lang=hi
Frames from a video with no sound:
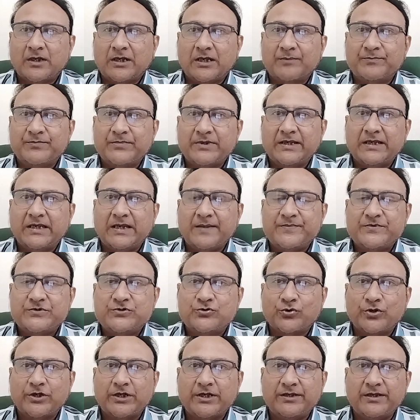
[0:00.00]
अपने हिप्स
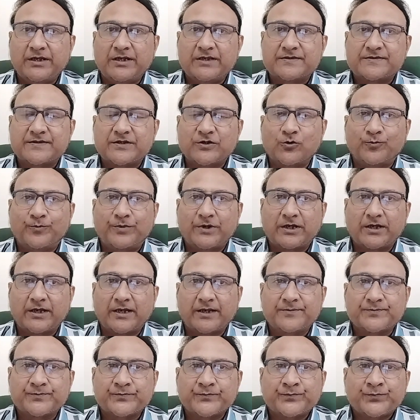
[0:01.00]
जो है नीज से ऊपर है
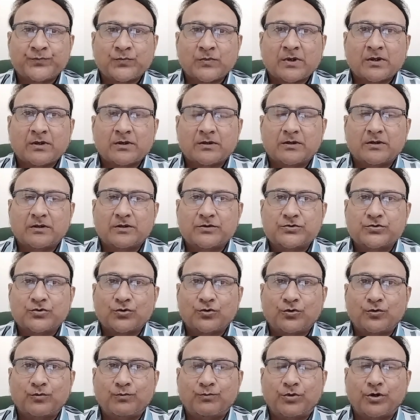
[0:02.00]
और
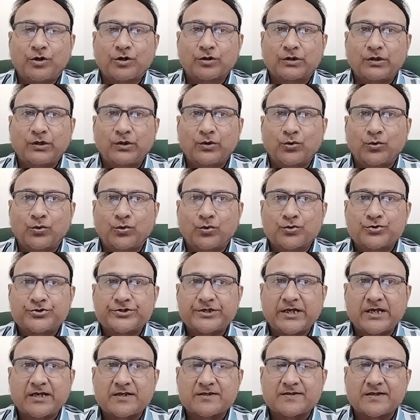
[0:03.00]
जो बहुत लो
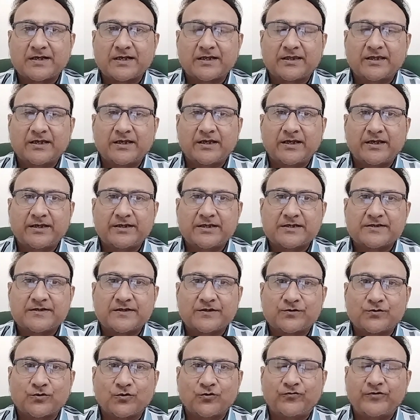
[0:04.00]
चेयर्स रहते हैं
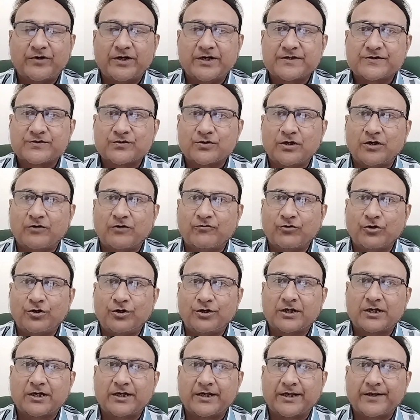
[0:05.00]
जैसे सोफा इसको
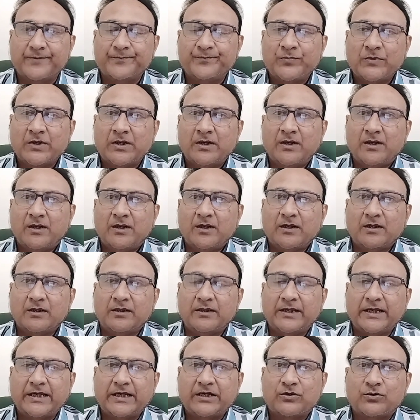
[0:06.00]
अवॉइड करें
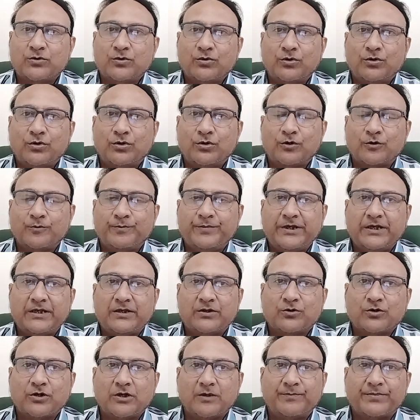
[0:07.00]
नेक को और पीठ
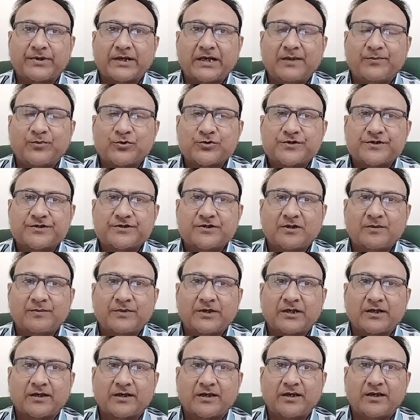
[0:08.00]
को अपराइट पोजिशन में
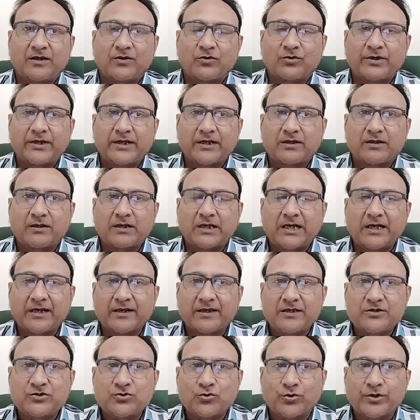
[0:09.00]
रखें और नेक
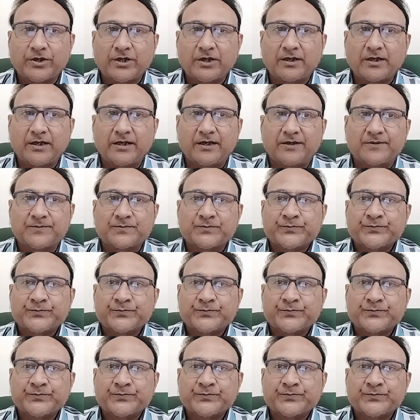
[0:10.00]
आगे झुके नहीं